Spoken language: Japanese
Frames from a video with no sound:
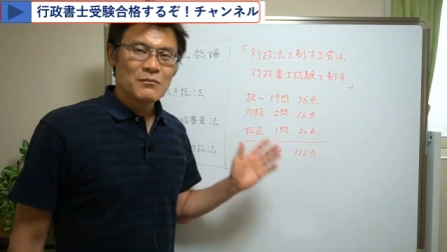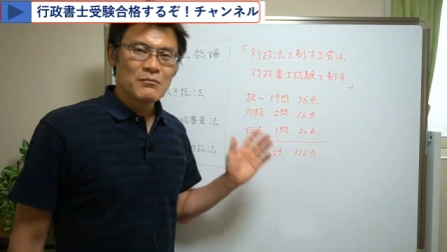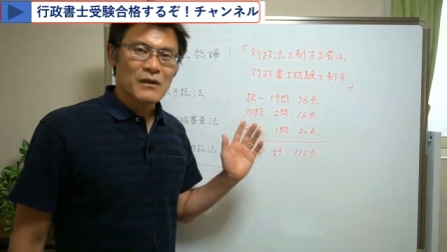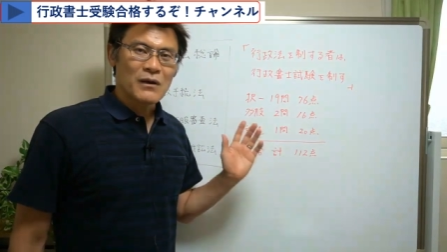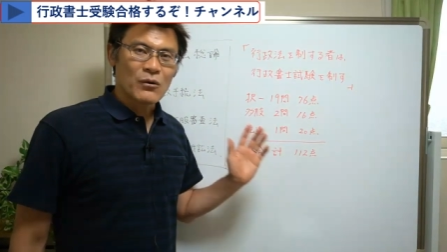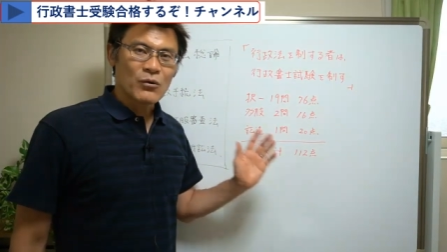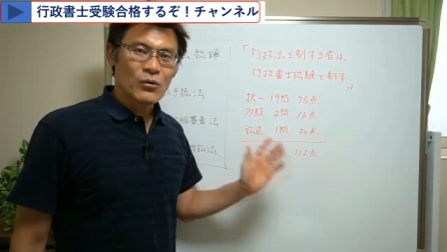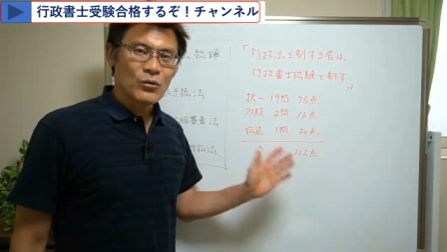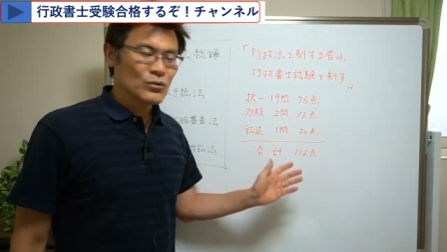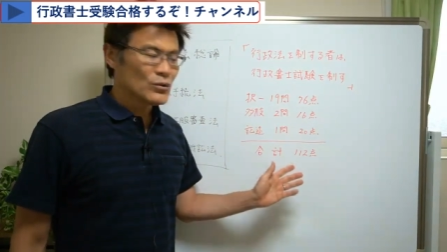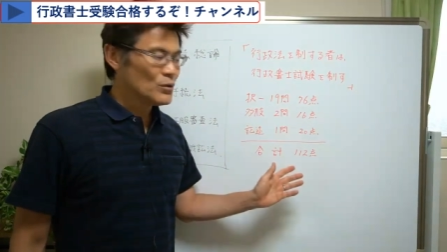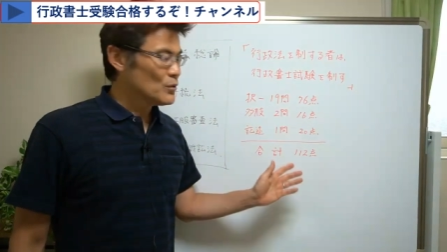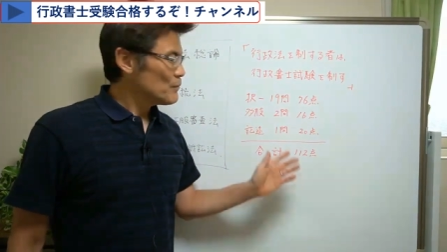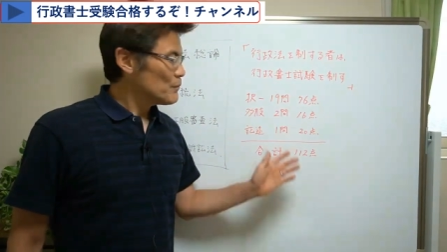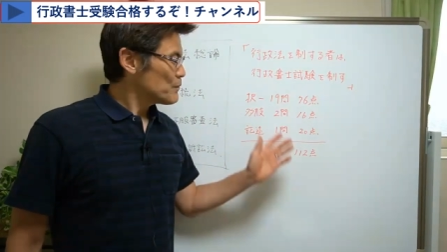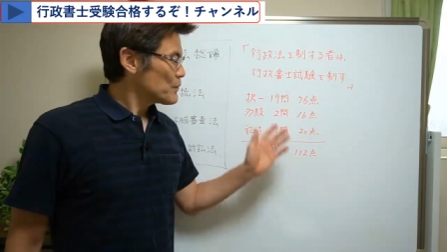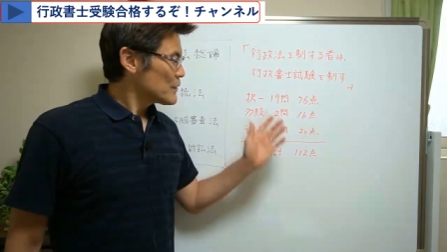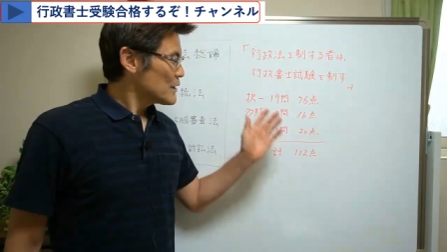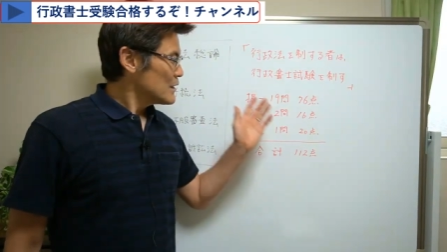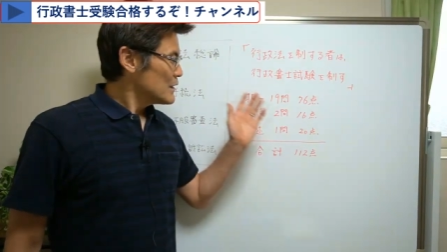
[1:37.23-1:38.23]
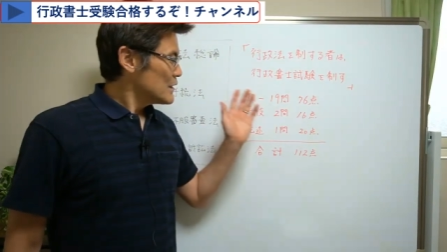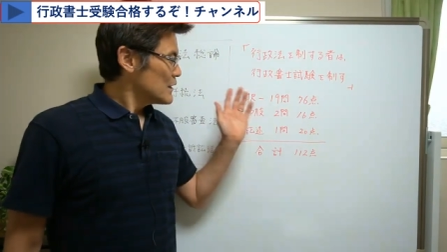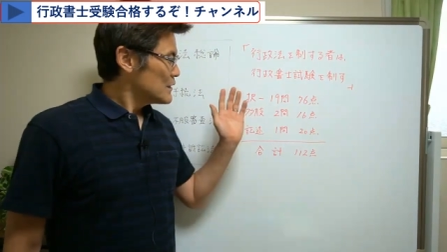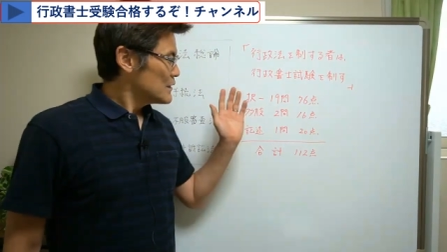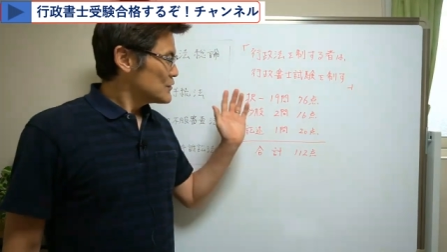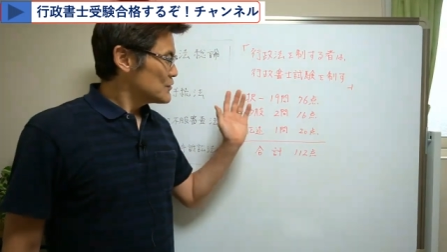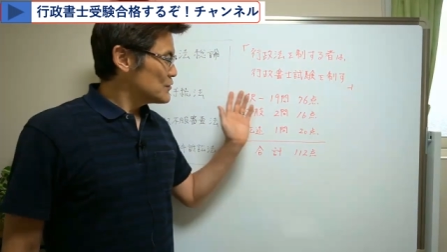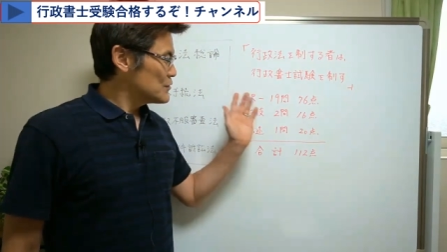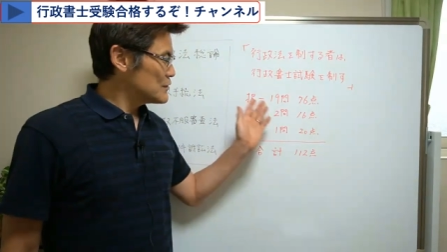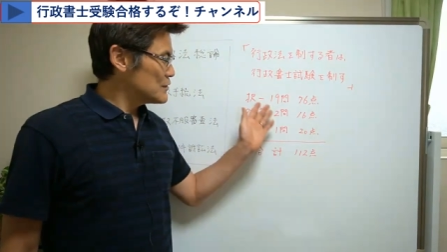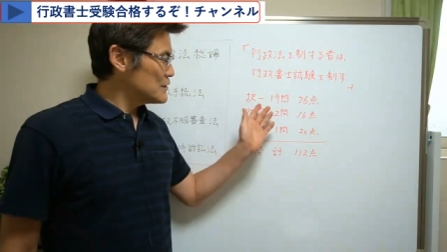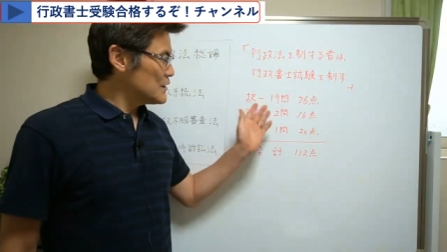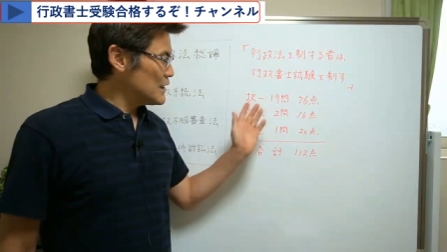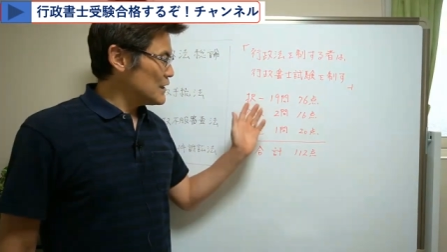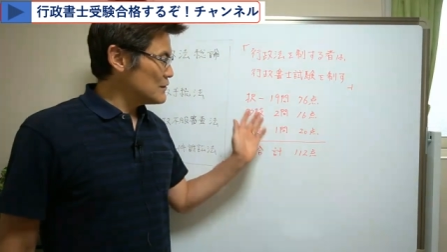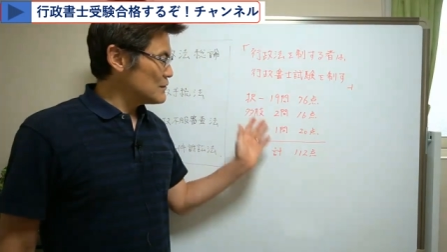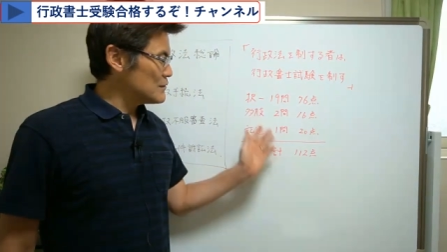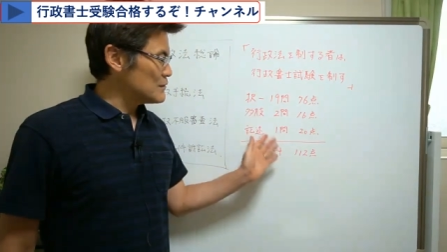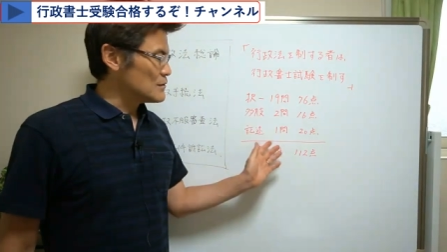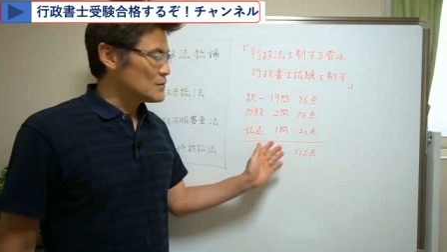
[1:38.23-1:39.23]
まあ、この出
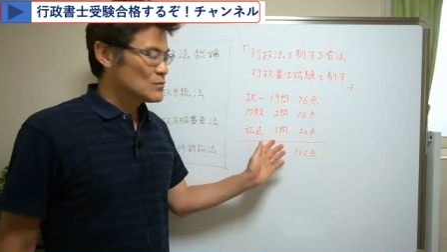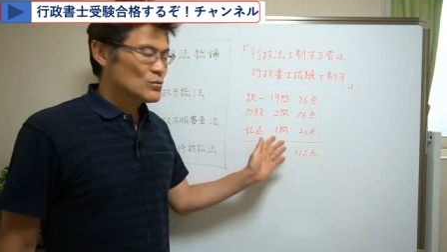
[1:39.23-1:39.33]
題数、